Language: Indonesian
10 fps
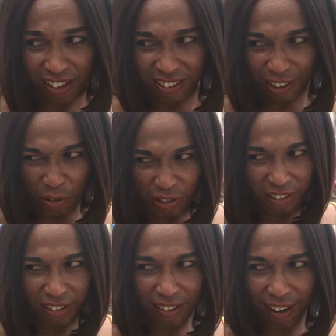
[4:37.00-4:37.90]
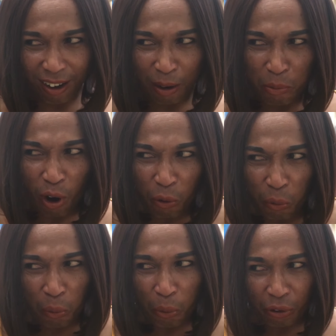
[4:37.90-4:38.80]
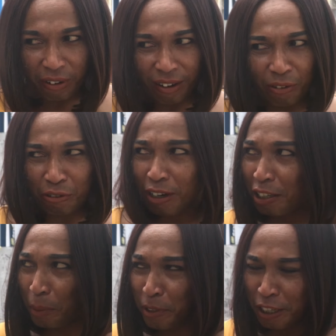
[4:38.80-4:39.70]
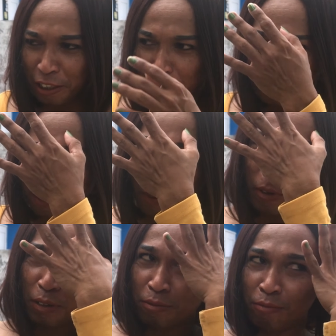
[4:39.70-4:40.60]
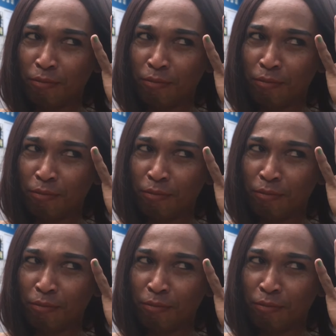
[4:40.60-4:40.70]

Iya Roslia, bunga kubur ding. Terlihat kita kecantikan ini sama ding.